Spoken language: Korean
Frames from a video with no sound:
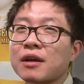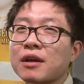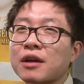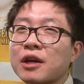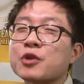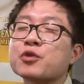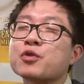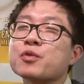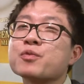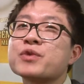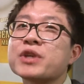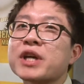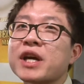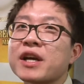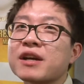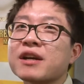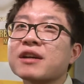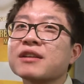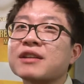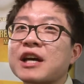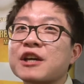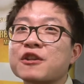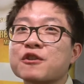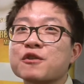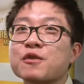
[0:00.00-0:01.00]
네, 좀
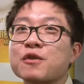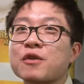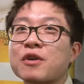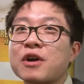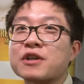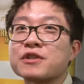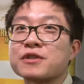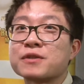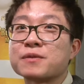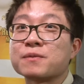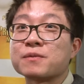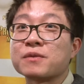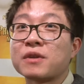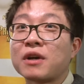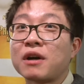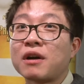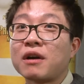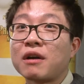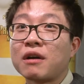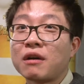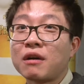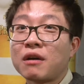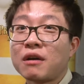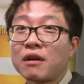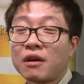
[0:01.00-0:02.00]
차이가 나는 것 같습니다.
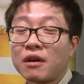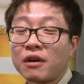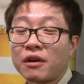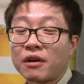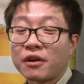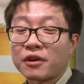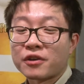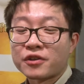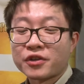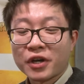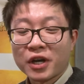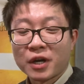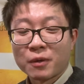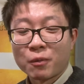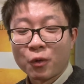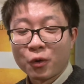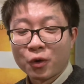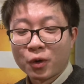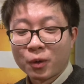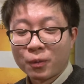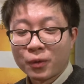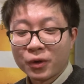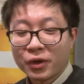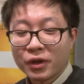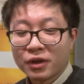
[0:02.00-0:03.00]
아, 그래요? 예, 제가
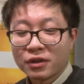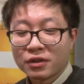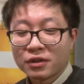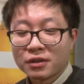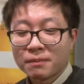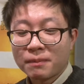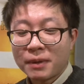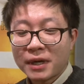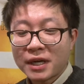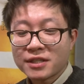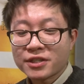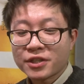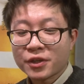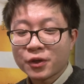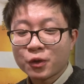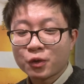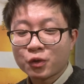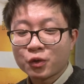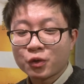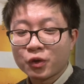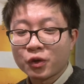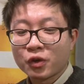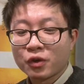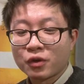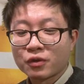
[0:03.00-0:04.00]
먹어보기에는 파란색
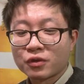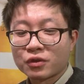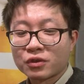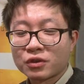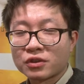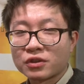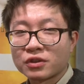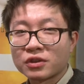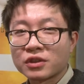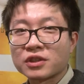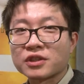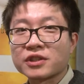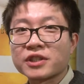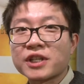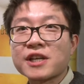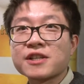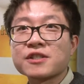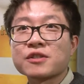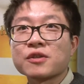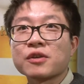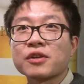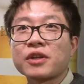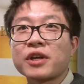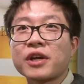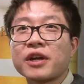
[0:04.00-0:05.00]
같은 경우는 그
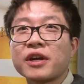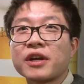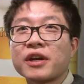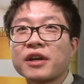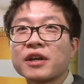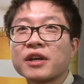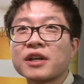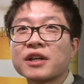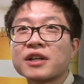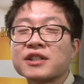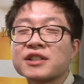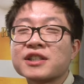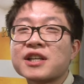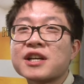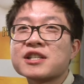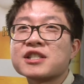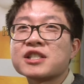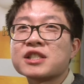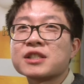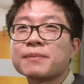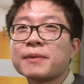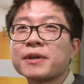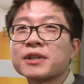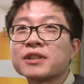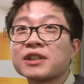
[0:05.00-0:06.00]
생선의
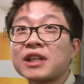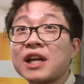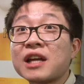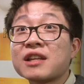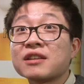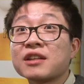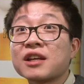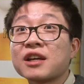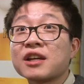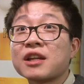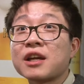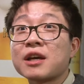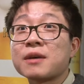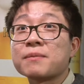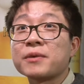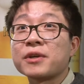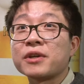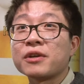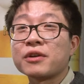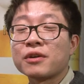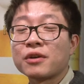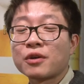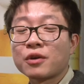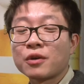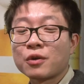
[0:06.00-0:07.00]
살집의 그 탄탄함이
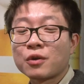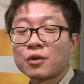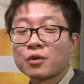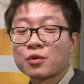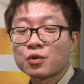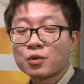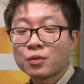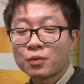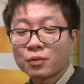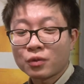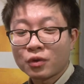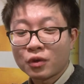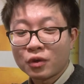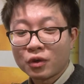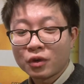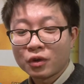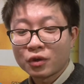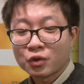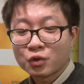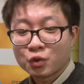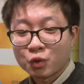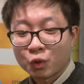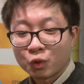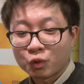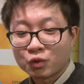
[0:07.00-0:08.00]
좀
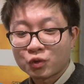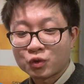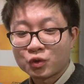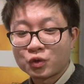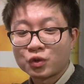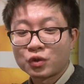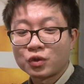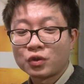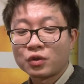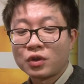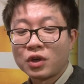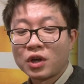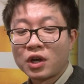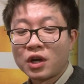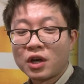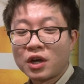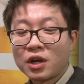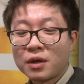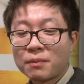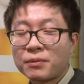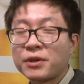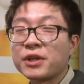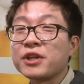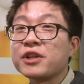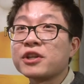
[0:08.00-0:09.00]
더 좋고
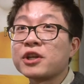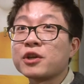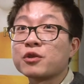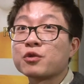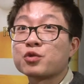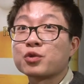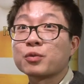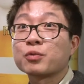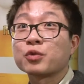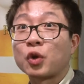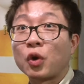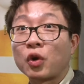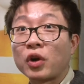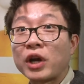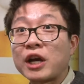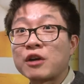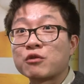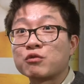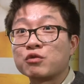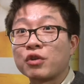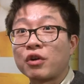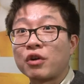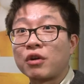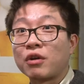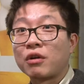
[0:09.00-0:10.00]
비린내도 좀
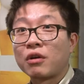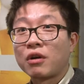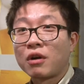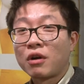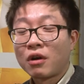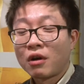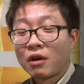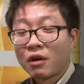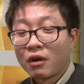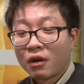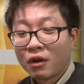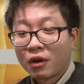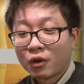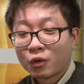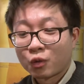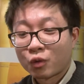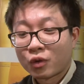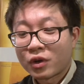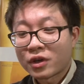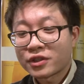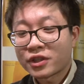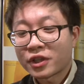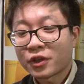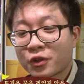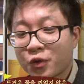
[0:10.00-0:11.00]
덜하고요.
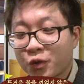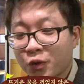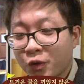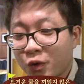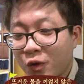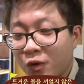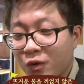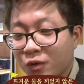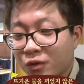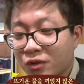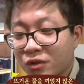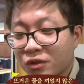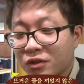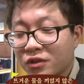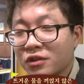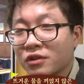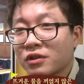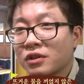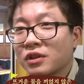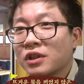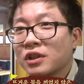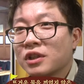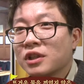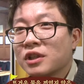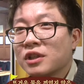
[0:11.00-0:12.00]
노란색 같은
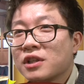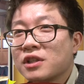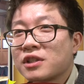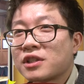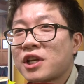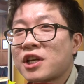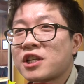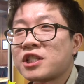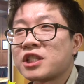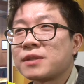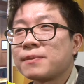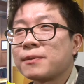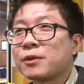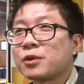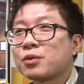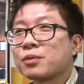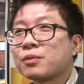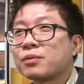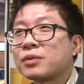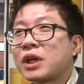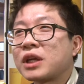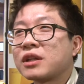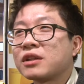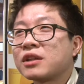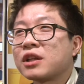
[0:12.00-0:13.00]
경우는
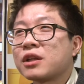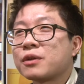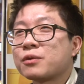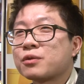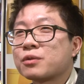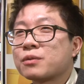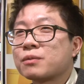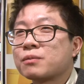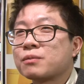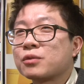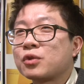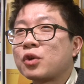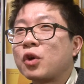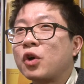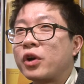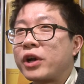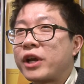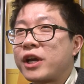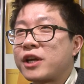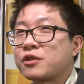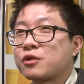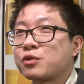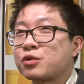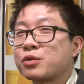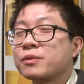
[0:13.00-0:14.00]
살집의좀 탄탄함이 좀
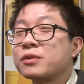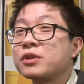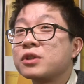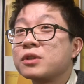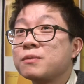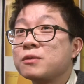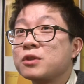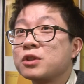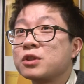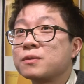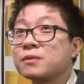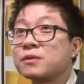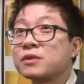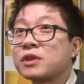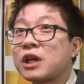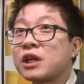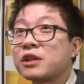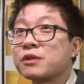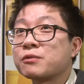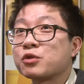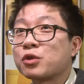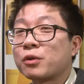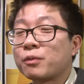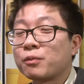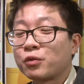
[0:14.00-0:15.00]
덜해서 좀
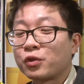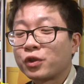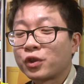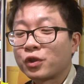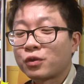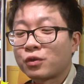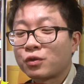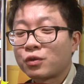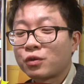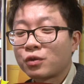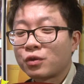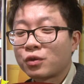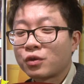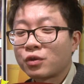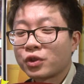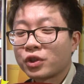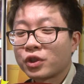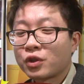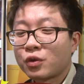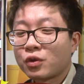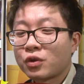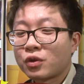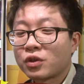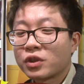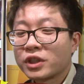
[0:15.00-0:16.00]
흐물흐물한 점도 있고
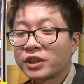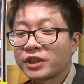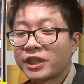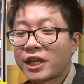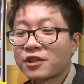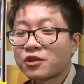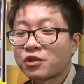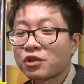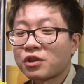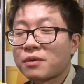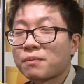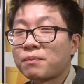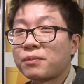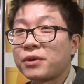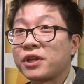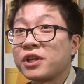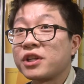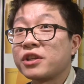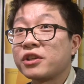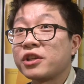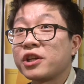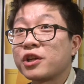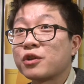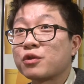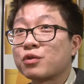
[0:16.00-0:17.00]
생선의
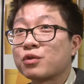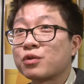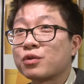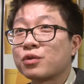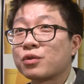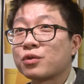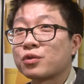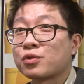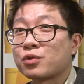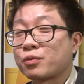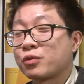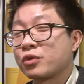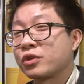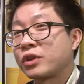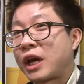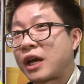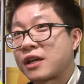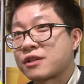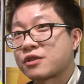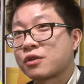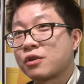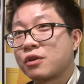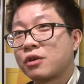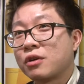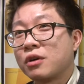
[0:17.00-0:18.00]
비린내도 정확하게 좀더
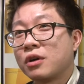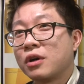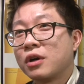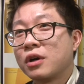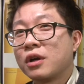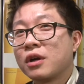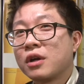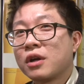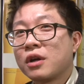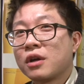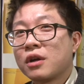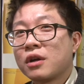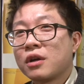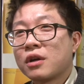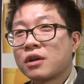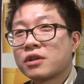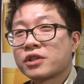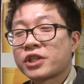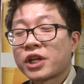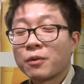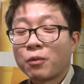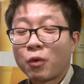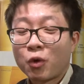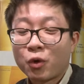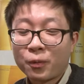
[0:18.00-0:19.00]
나서
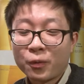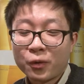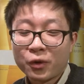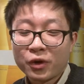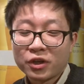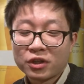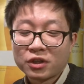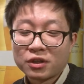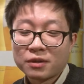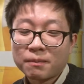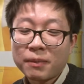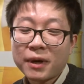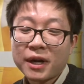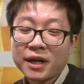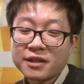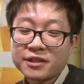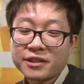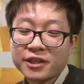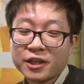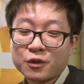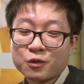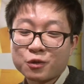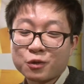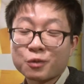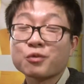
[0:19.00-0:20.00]
제모복에는
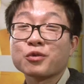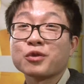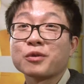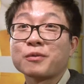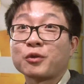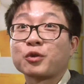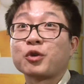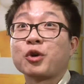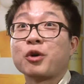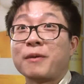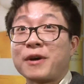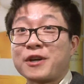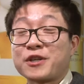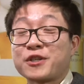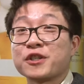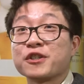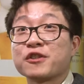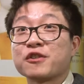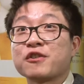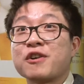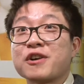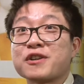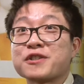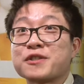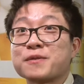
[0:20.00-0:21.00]
파란색이 좀 더 더
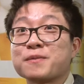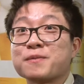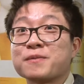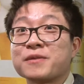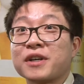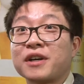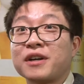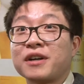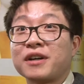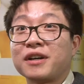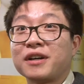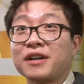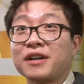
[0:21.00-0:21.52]
맛있는 것 같습니다.